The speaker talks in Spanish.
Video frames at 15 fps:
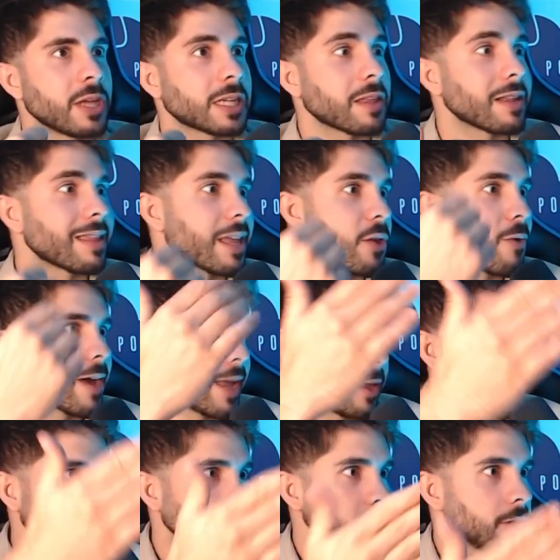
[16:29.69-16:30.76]
hacer daño a
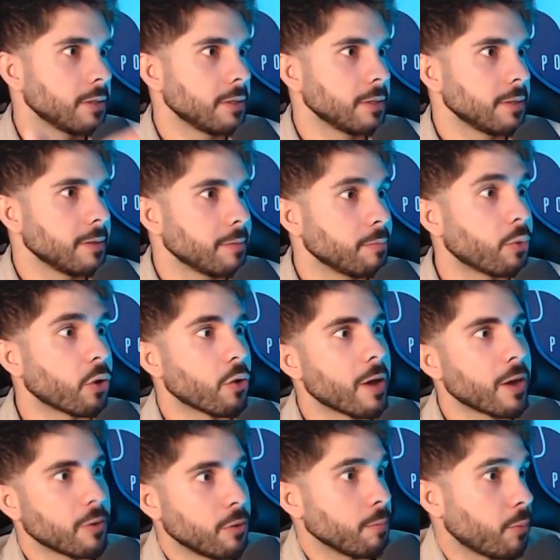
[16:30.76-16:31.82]
ellos por no,
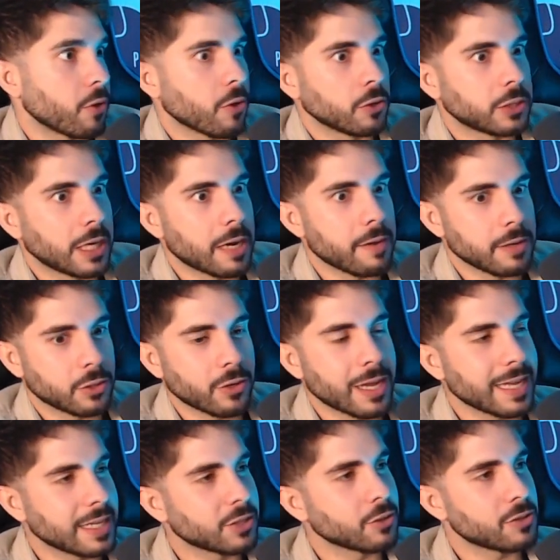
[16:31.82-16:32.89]
por no conseguir la victoria.
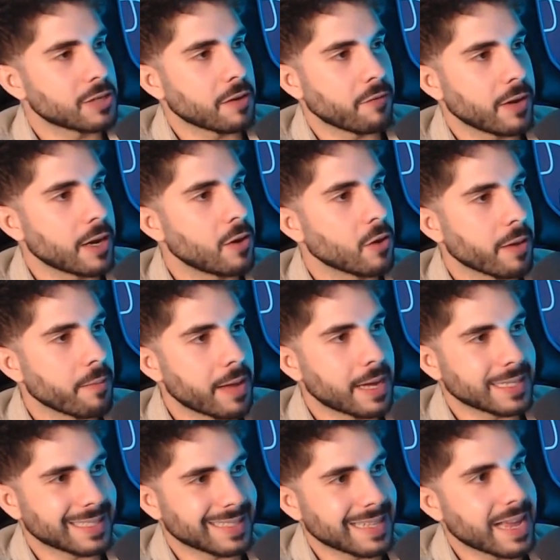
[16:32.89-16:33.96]
Y eso es al final lo que
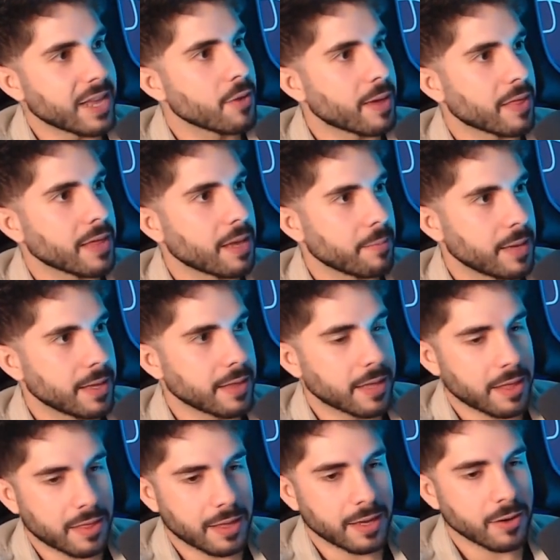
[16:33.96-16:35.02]
más daño me hacía a mí de
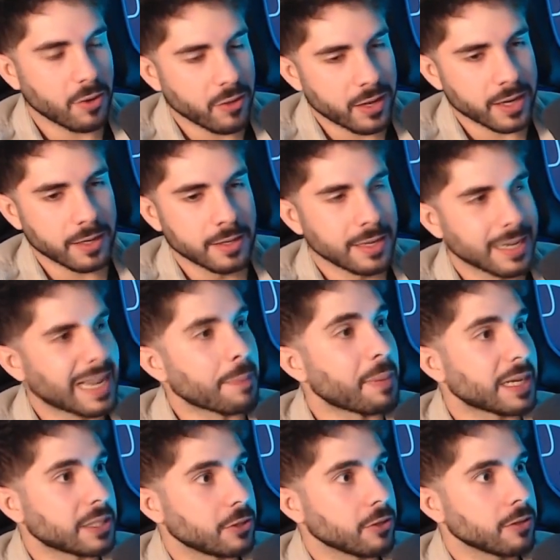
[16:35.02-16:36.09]
decir, joder, qué
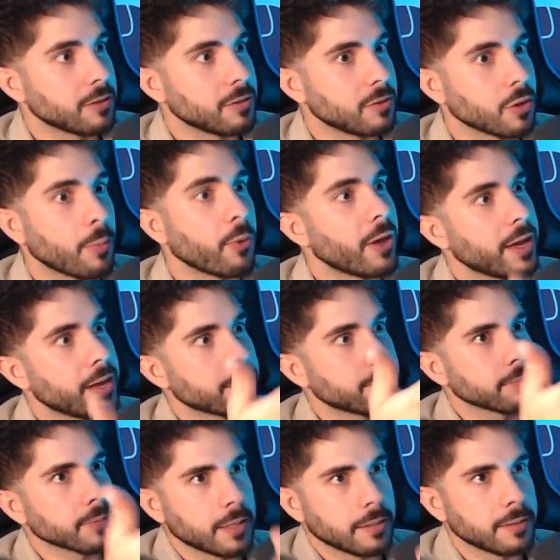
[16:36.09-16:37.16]
presión no poder
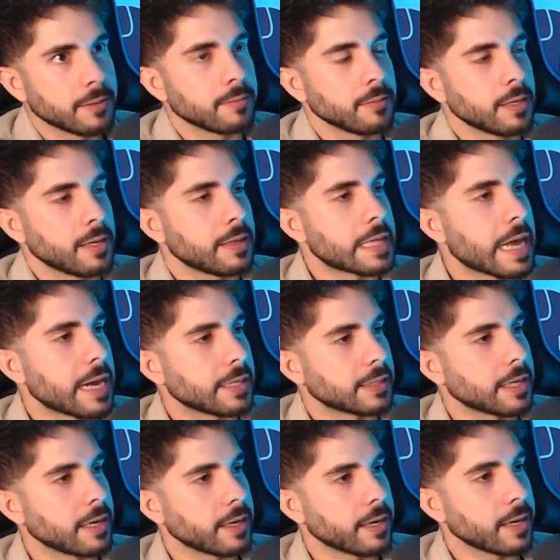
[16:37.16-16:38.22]
darles
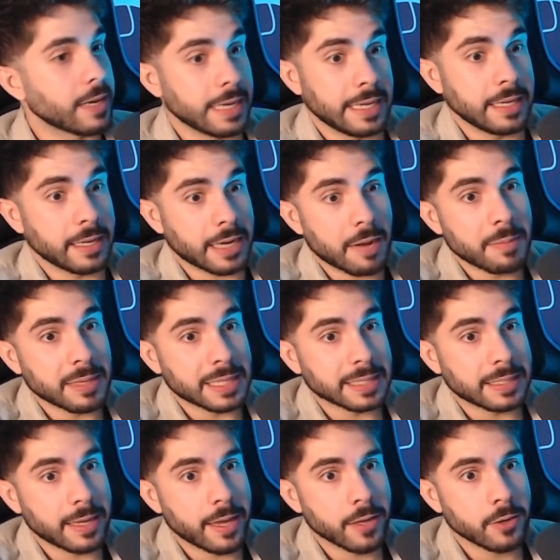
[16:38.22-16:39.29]
esta alegría. Y realmente
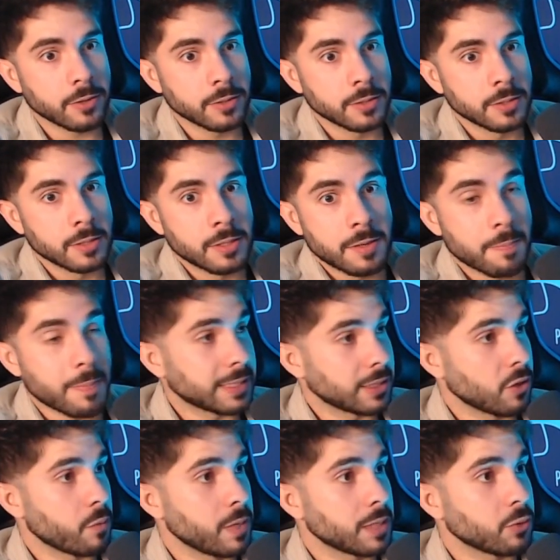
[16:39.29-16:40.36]
este año, más de
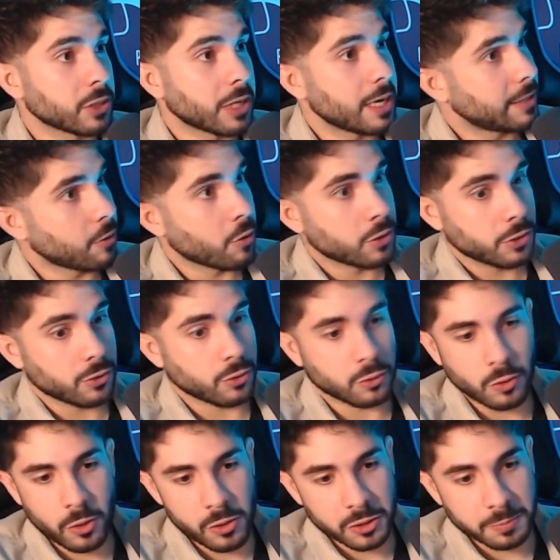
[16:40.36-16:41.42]
lo mismo, es que han estado con nosotros
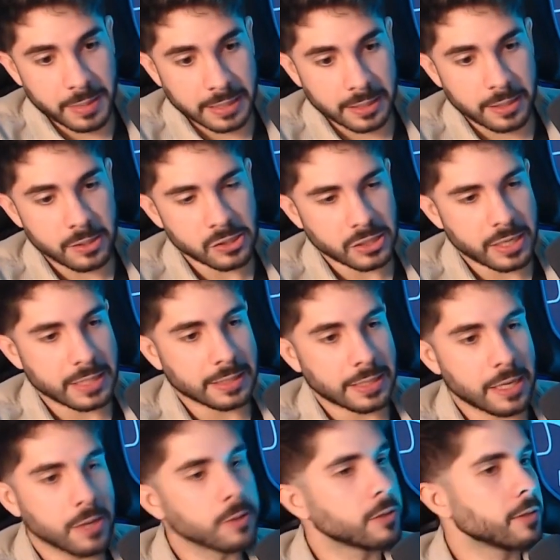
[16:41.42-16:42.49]
todos los partidos, han
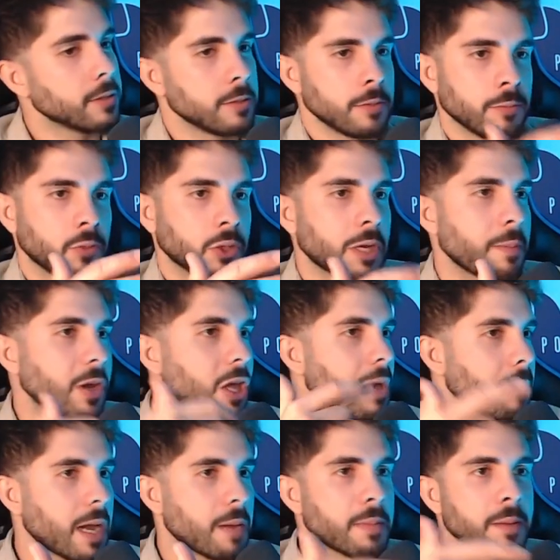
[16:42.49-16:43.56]
estado, pues han venido a
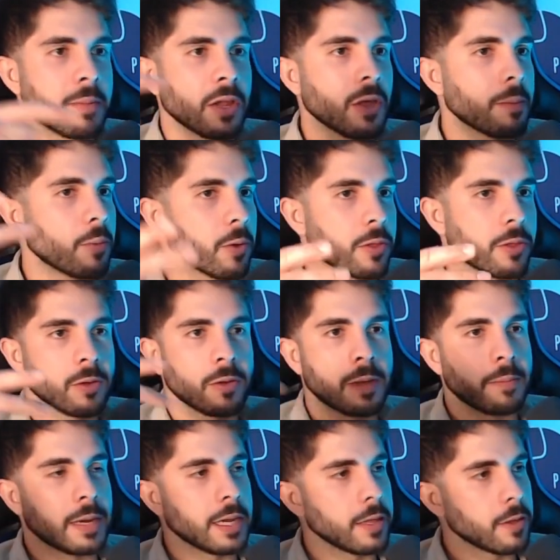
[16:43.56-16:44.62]
Palma, han venido a Pozo,
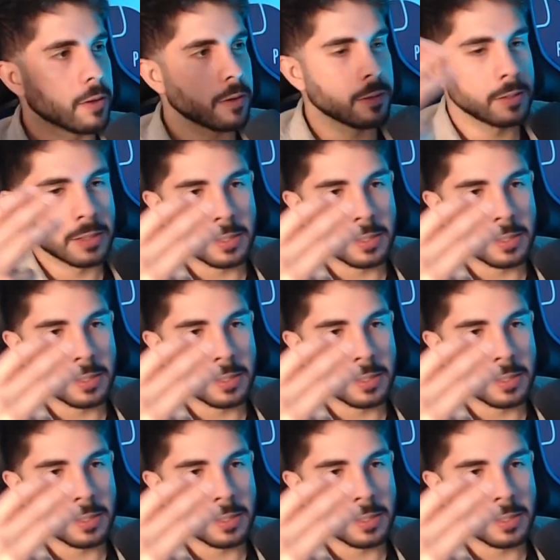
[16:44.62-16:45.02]
han venido